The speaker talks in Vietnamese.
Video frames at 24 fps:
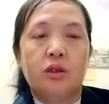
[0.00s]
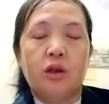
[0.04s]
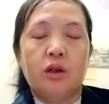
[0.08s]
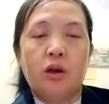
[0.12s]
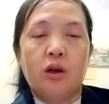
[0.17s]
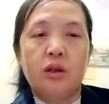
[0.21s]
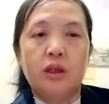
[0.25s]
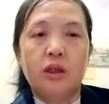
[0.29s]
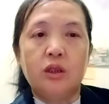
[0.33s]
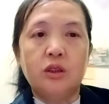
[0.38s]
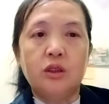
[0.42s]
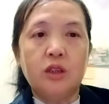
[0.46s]

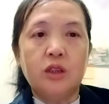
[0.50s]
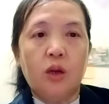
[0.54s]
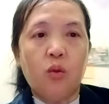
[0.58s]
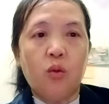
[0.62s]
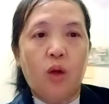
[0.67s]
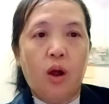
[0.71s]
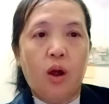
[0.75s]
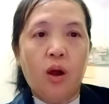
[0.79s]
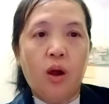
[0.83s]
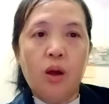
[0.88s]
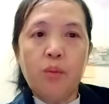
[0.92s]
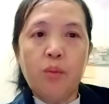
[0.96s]
tao nên
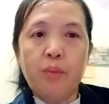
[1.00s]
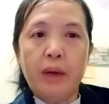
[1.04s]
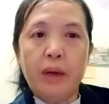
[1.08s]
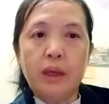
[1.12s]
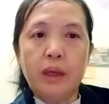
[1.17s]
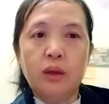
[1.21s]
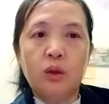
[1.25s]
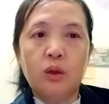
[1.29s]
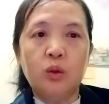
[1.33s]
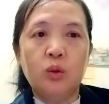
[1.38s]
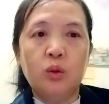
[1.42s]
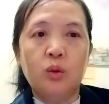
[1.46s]
trâu ở
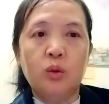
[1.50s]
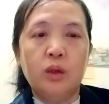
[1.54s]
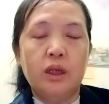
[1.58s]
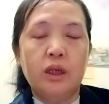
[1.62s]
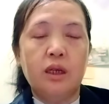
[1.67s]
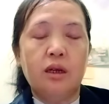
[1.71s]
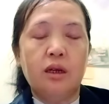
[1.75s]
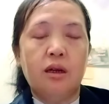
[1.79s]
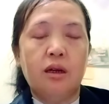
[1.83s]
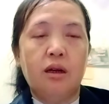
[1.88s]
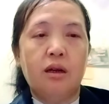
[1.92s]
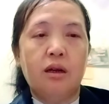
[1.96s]
bên tu li
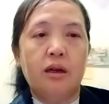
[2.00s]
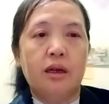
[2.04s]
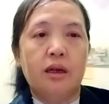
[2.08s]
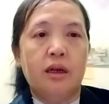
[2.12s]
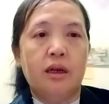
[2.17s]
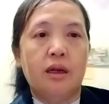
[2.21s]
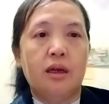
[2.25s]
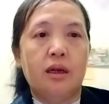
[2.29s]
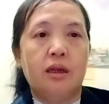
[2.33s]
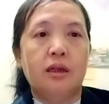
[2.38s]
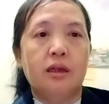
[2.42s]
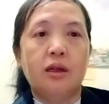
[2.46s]
nó
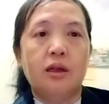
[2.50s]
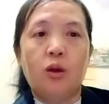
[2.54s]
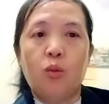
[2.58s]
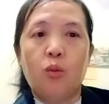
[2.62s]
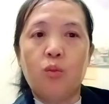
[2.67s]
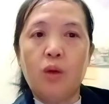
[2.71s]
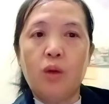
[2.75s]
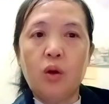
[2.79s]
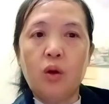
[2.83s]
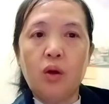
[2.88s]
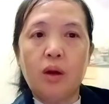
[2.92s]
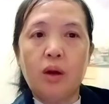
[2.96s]
ấy trâu
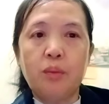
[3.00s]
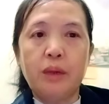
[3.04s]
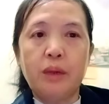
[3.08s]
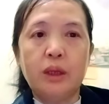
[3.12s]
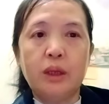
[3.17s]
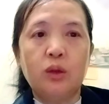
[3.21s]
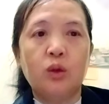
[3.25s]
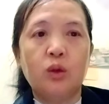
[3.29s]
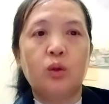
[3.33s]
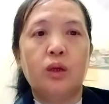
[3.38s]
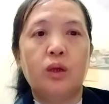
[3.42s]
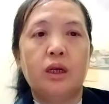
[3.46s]
mong ở
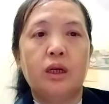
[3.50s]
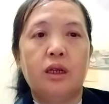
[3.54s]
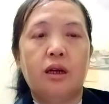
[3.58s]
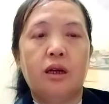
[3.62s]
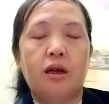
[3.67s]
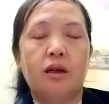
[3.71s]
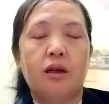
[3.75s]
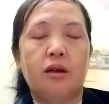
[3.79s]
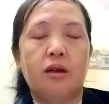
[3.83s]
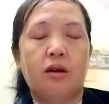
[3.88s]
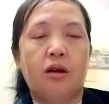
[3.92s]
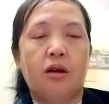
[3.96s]
bên tu li
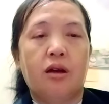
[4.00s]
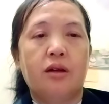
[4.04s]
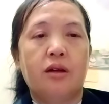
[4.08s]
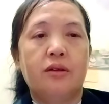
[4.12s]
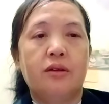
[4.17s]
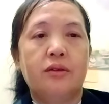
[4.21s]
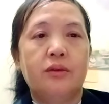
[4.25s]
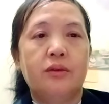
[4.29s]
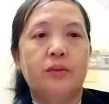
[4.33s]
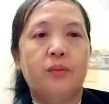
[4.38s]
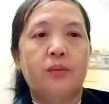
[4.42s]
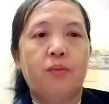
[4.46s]
nó
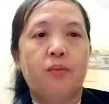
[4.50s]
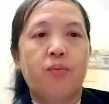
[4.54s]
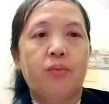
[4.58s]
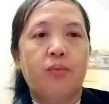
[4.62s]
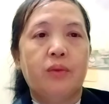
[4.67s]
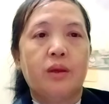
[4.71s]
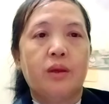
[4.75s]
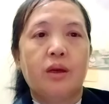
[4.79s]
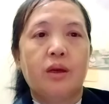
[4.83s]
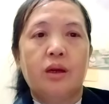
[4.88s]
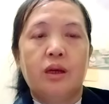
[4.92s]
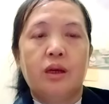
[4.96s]

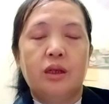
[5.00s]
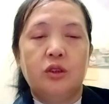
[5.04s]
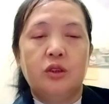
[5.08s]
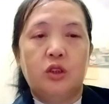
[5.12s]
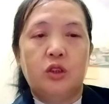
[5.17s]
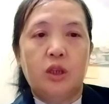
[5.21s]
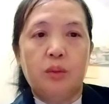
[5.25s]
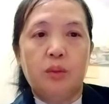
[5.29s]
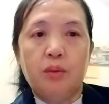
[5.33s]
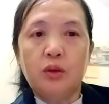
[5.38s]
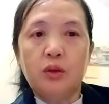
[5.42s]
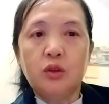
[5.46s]

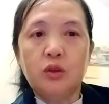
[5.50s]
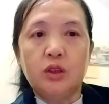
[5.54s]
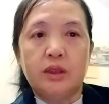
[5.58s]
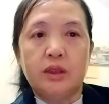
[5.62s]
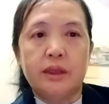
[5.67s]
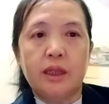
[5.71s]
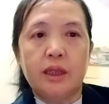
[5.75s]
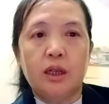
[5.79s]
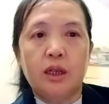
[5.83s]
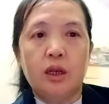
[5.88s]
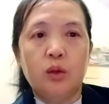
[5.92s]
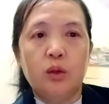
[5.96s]
chỉ mong chỉ
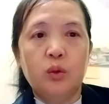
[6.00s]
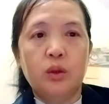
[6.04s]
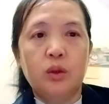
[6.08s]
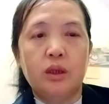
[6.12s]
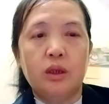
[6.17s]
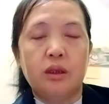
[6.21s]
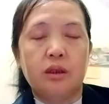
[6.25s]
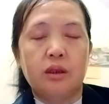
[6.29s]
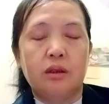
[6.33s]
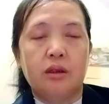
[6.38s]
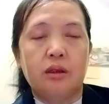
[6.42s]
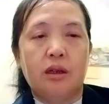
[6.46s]
chơi lú
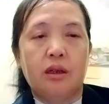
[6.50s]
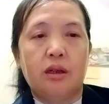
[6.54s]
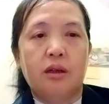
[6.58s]
nữa